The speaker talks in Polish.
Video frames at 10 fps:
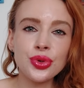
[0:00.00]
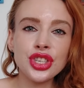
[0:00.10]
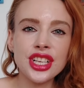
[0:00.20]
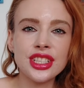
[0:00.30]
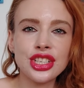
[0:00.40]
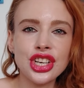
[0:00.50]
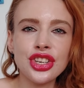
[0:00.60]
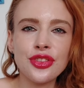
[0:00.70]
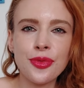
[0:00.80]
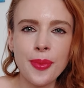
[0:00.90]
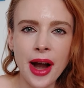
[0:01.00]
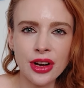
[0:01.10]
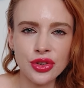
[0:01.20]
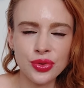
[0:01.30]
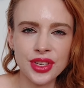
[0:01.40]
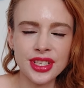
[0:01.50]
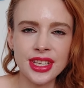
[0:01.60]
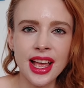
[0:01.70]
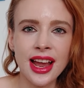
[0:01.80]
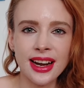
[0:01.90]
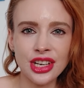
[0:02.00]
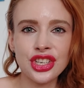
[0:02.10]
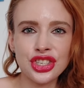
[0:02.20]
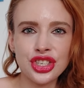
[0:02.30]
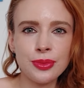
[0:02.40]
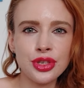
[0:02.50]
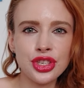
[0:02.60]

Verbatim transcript: uczestniczenie w marszu jest raczej czymś,